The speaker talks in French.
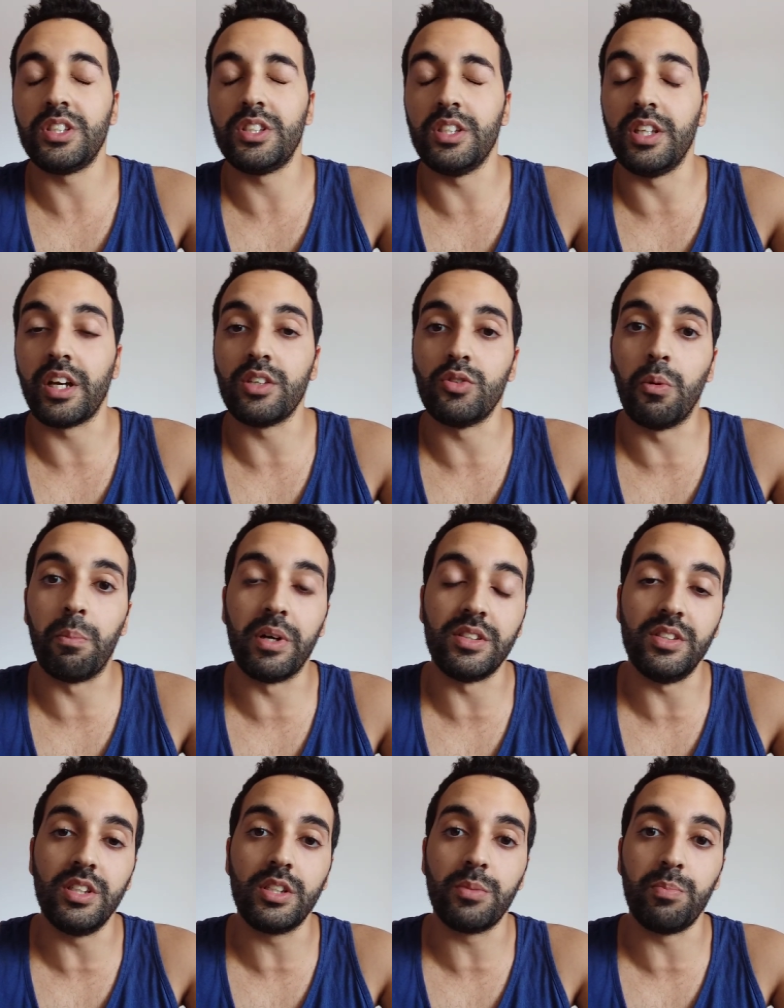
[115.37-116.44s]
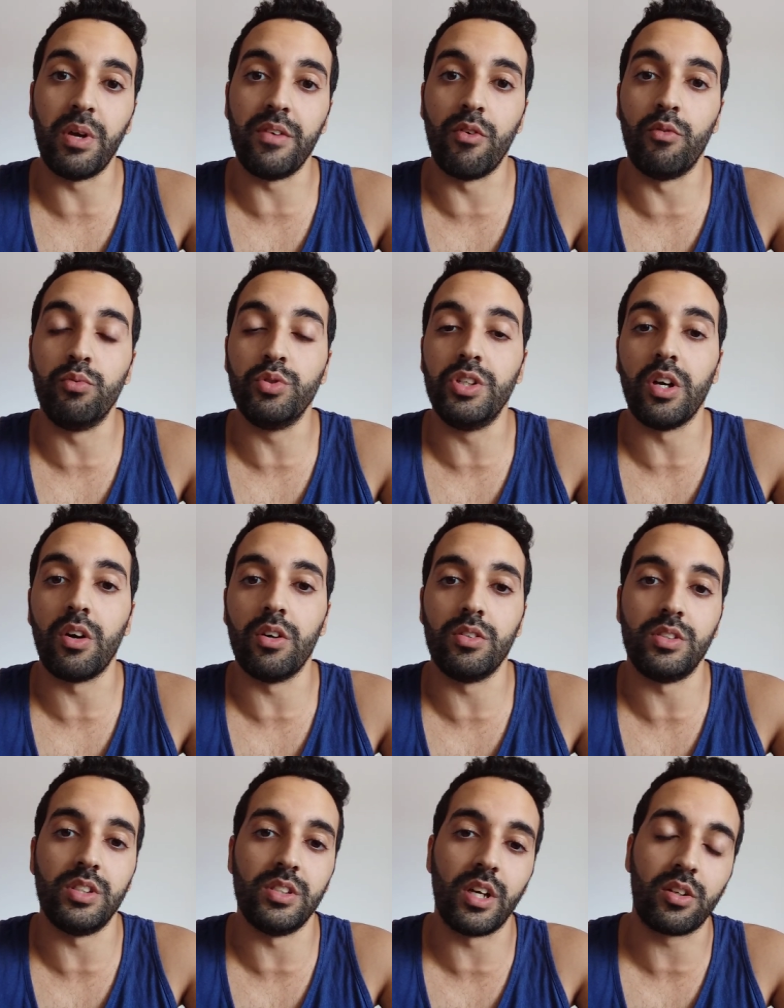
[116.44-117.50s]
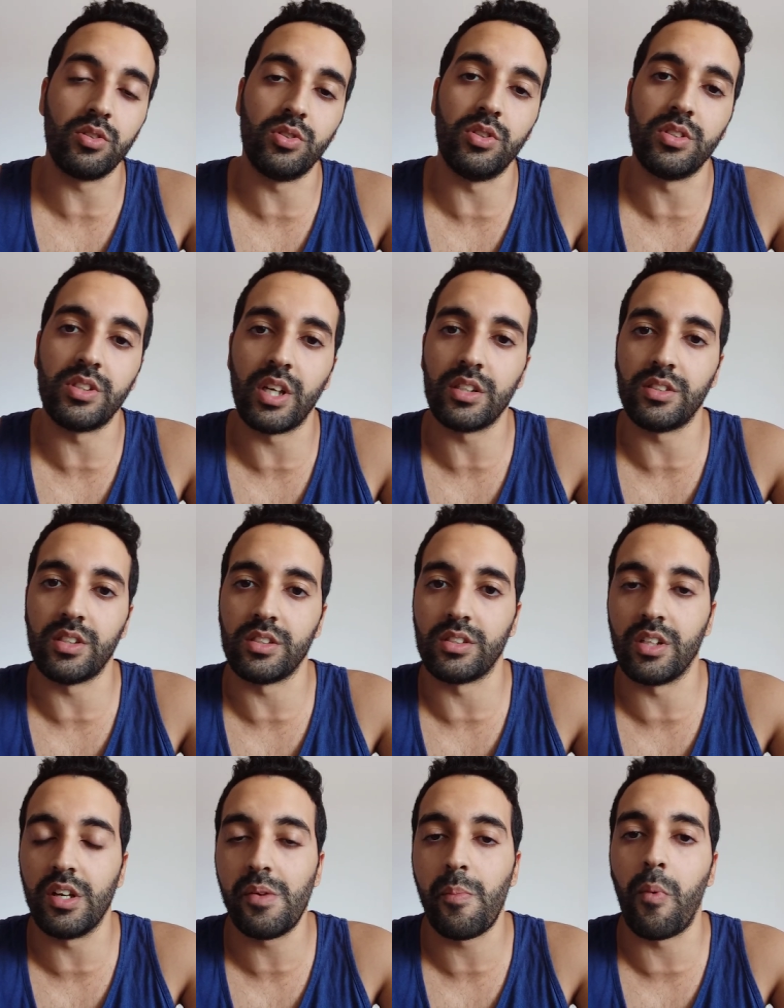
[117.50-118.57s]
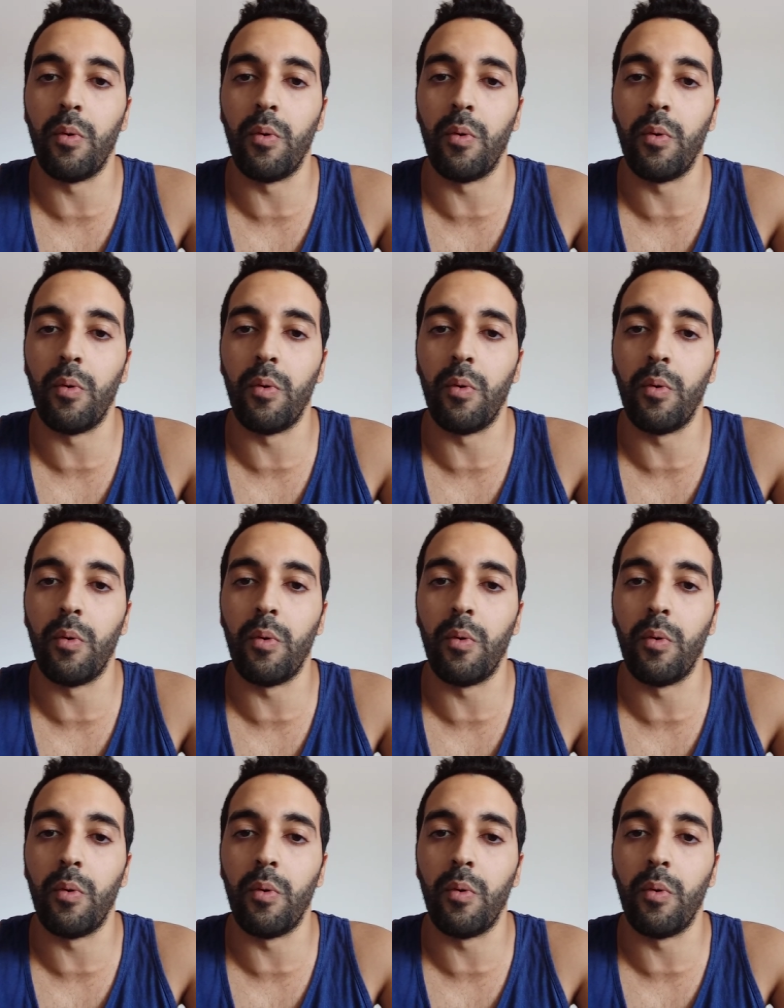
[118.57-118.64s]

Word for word: si c'est des raisons basiques, ben, ils vont vous dire euh, c'est à cause de ça, ça, ça.